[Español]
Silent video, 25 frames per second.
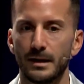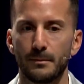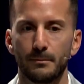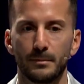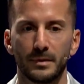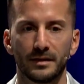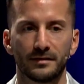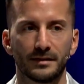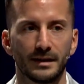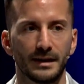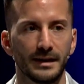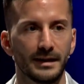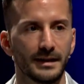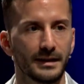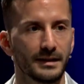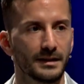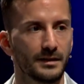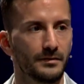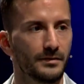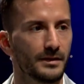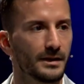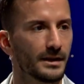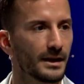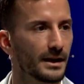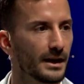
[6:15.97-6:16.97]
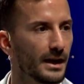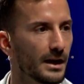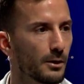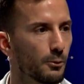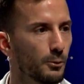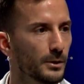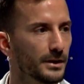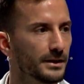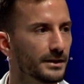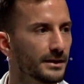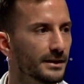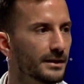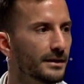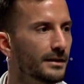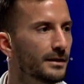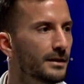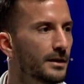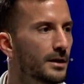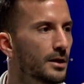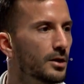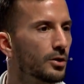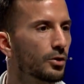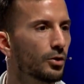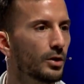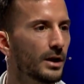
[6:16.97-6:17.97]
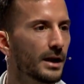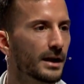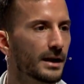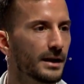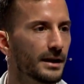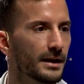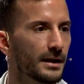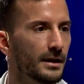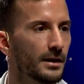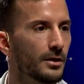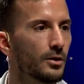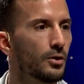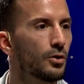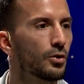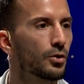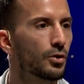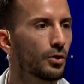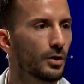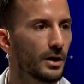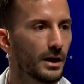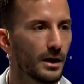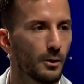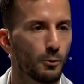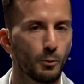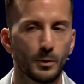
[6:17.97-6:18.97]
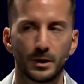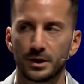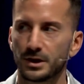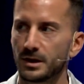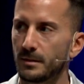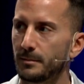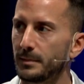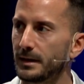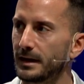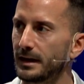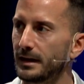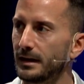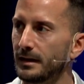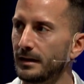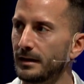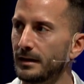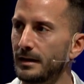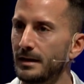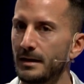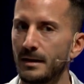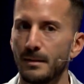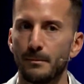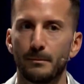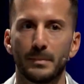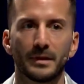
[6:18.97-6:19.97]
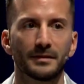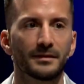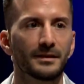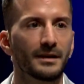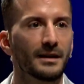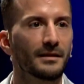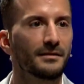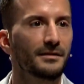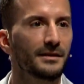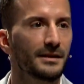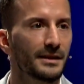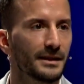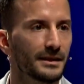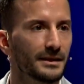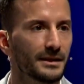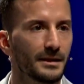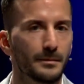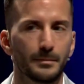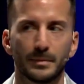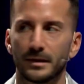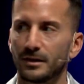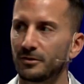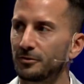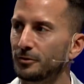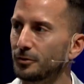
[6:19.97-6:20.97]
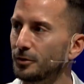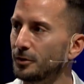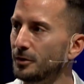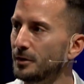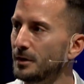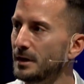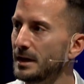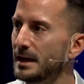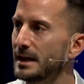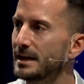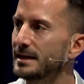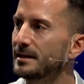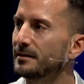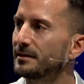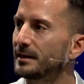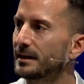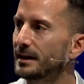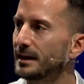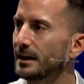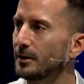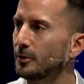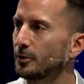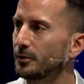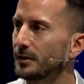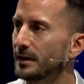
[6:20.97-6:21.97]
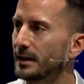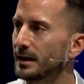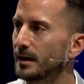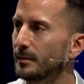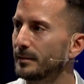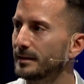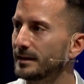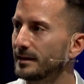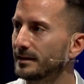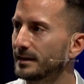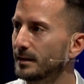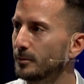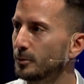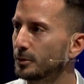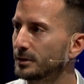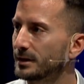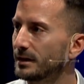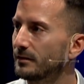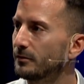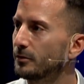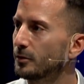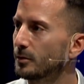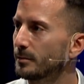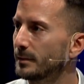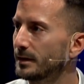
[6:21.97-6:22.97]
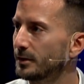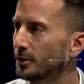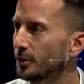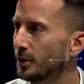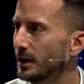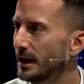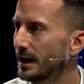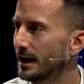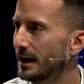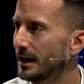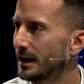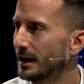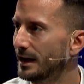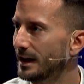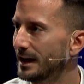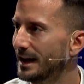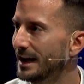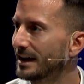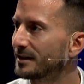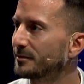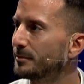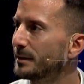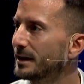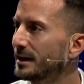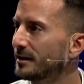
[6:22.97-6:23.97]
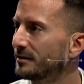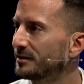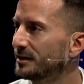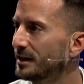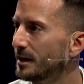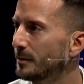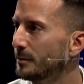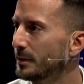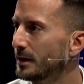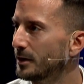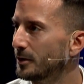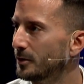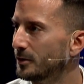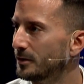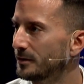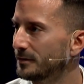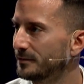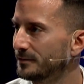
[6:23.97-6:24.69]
Empezar a identificar la cuenta con la cara o con la huella para pasar al siguiente paso y es acá donde realmente estamos transformando la, experiencia de pago.